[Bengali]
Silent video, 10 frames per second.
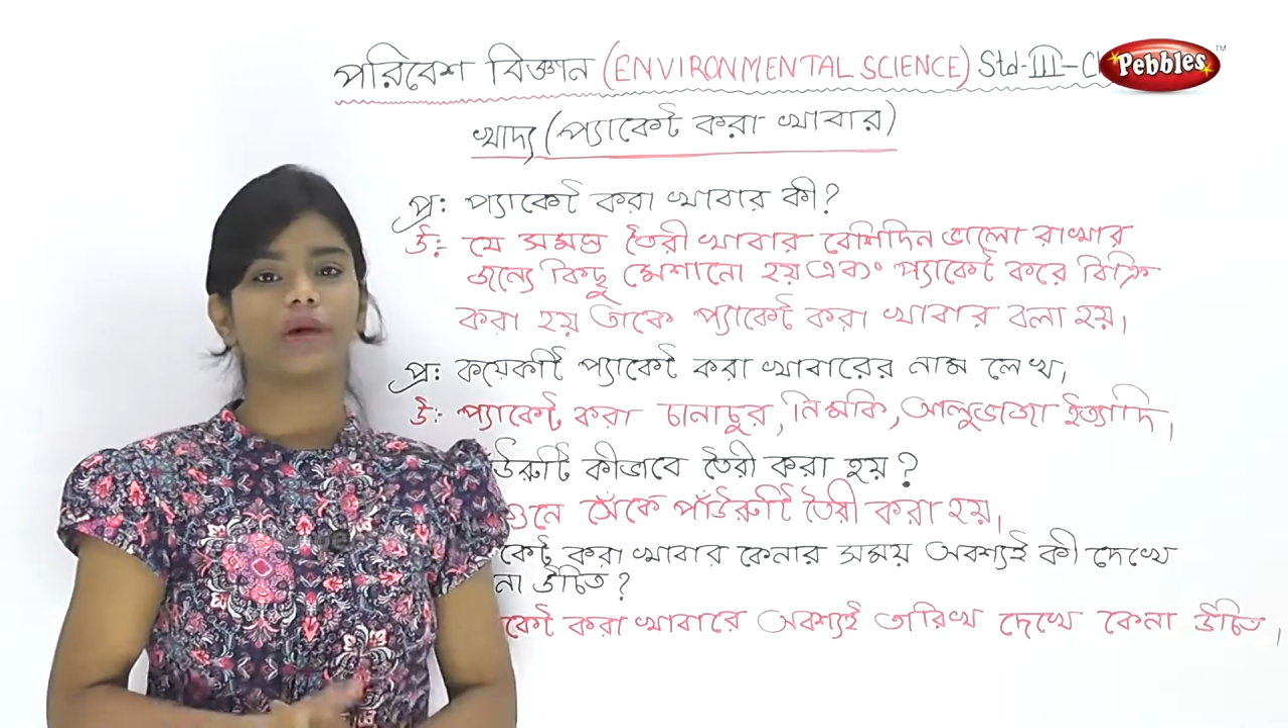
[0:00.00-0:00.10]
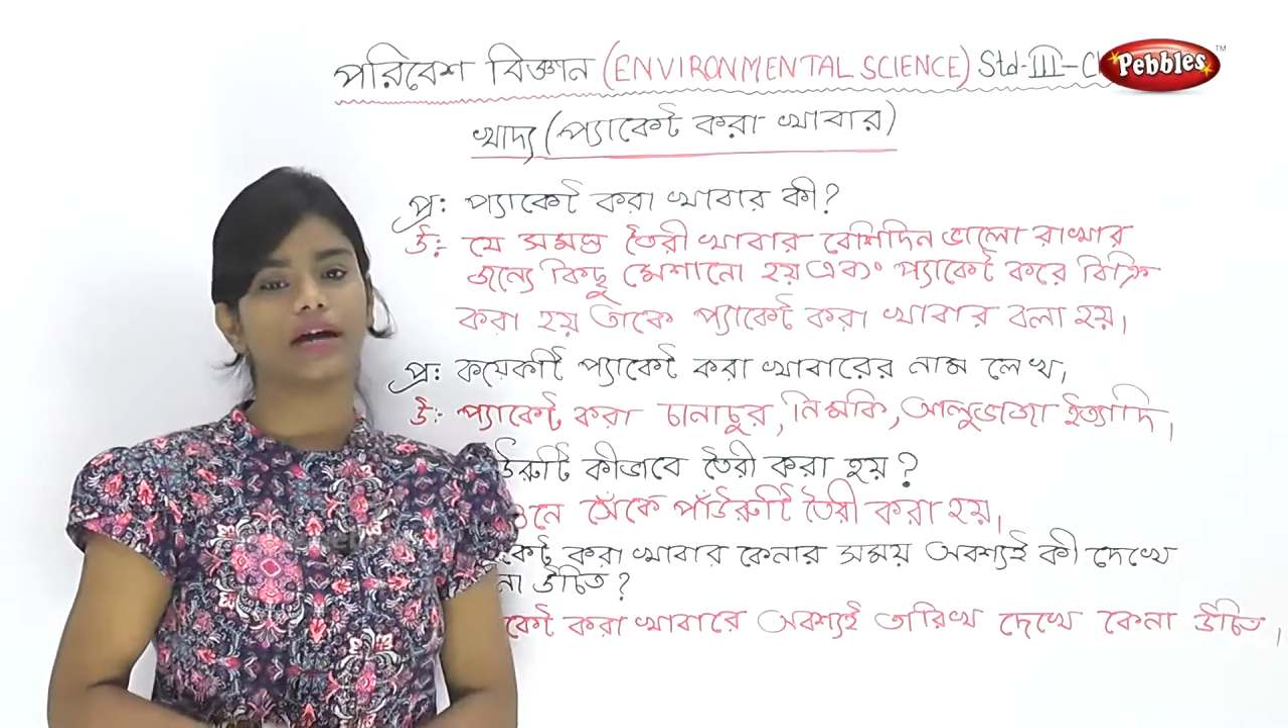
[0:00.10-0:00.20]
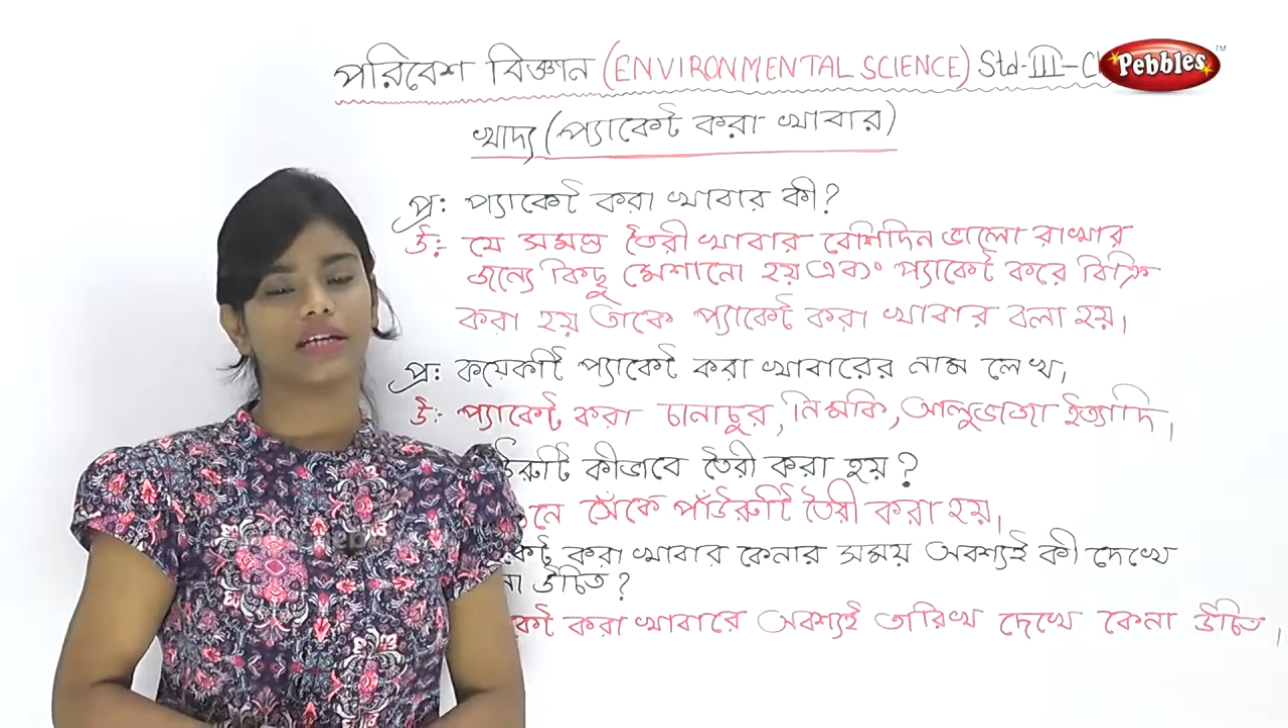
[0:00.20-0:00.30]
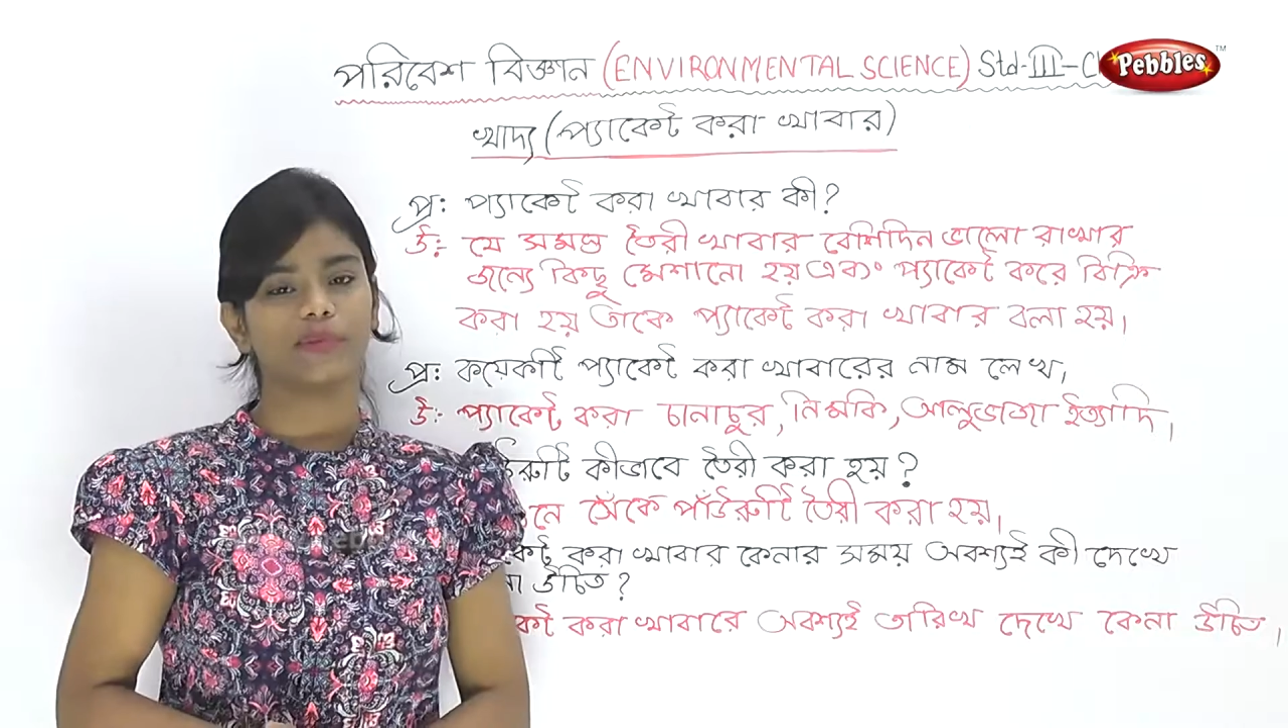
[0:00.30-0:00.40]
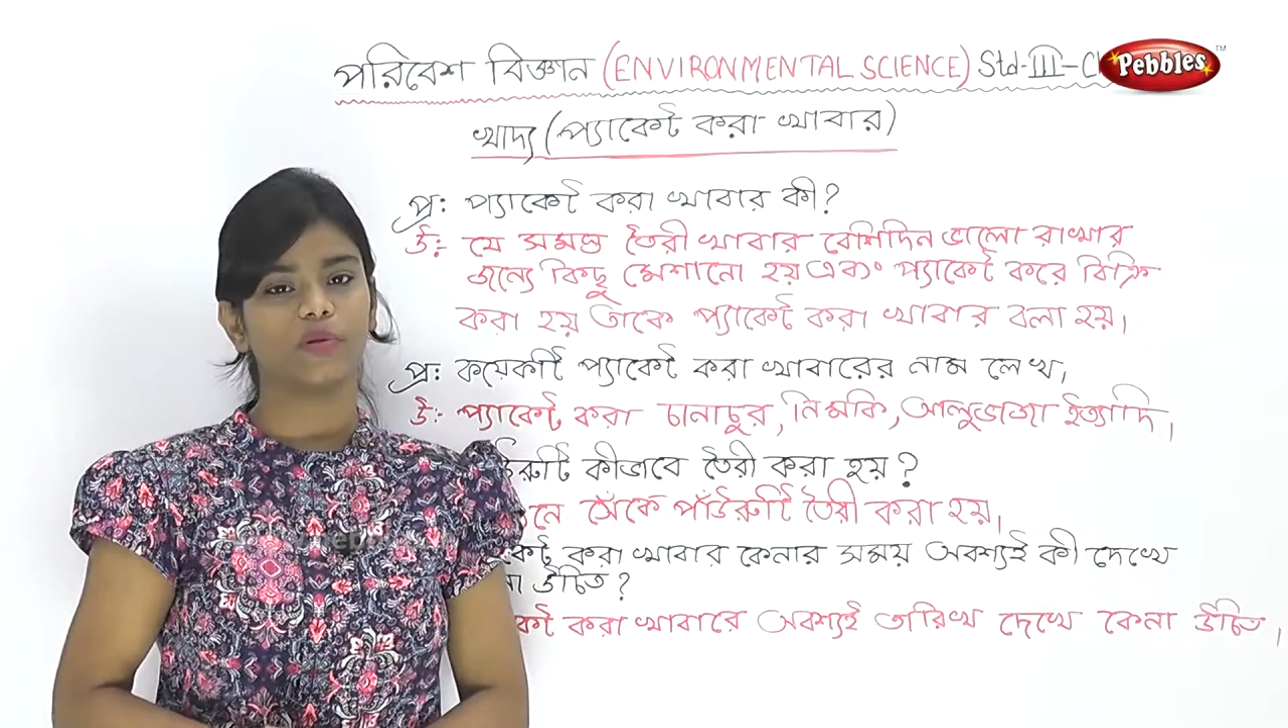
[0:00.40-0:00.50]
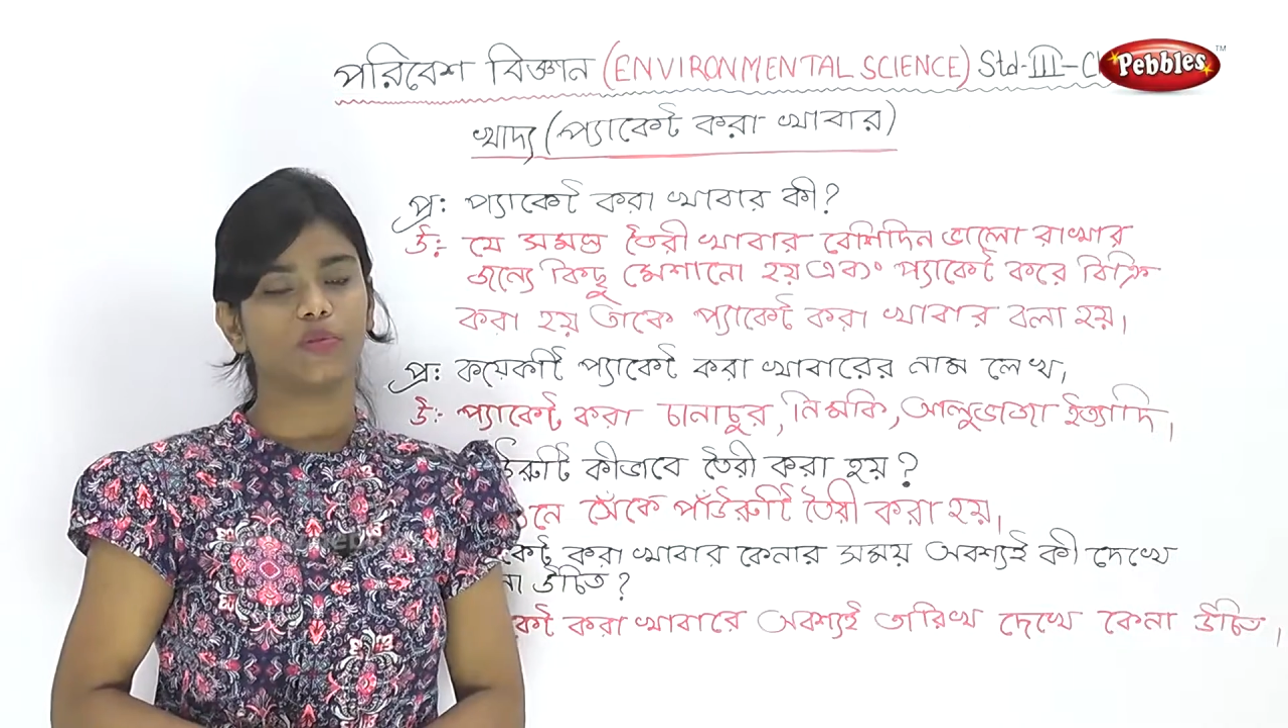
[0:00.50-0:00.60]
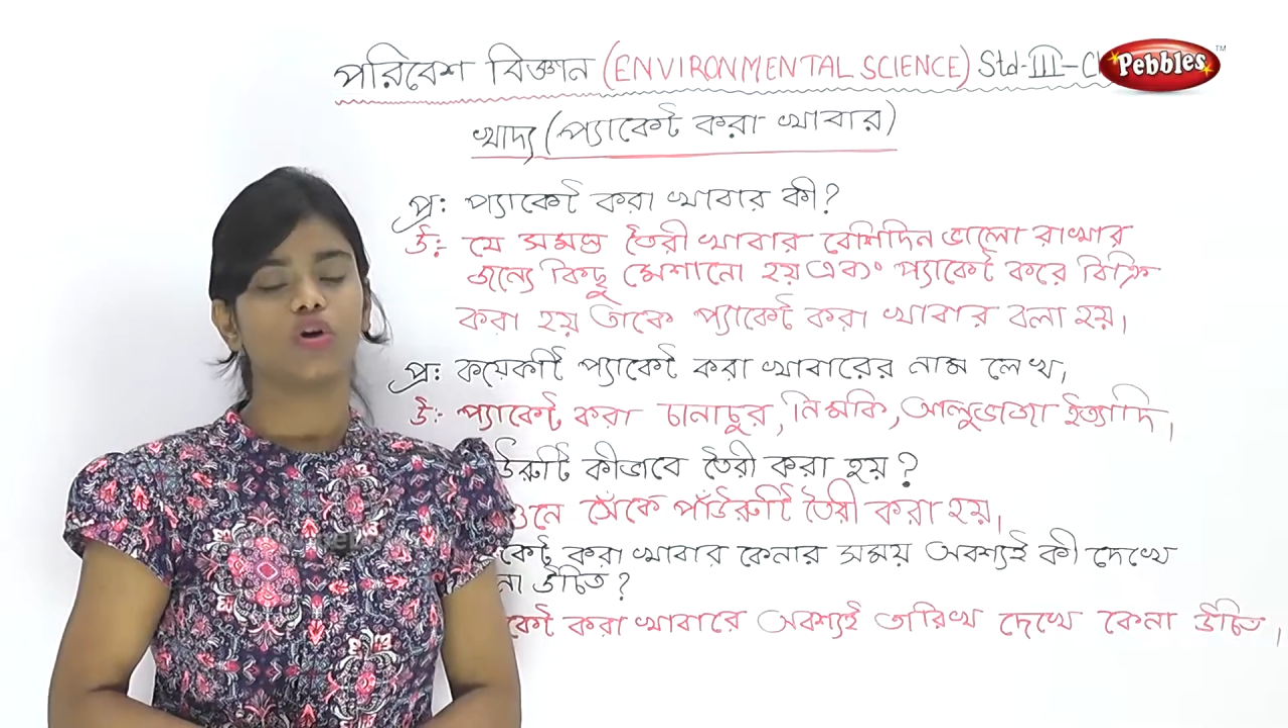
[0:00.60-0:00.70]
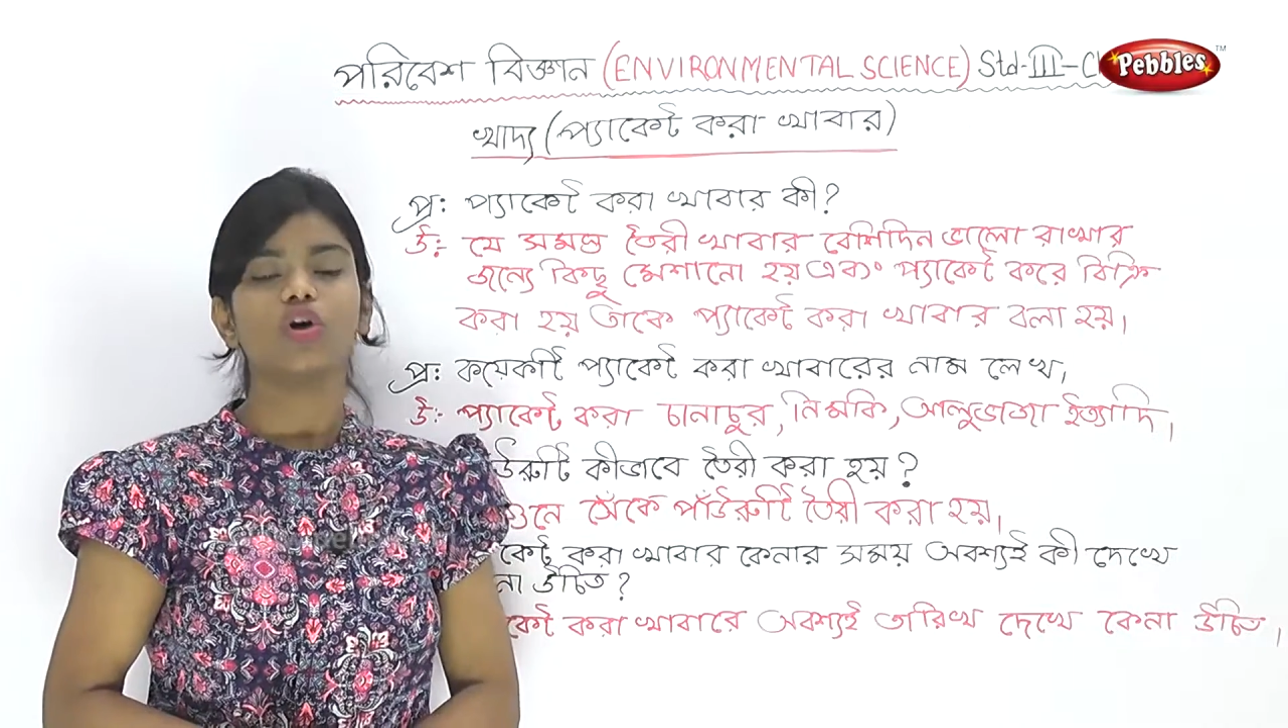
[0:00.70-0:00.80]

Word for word: ভাগটা পড়ব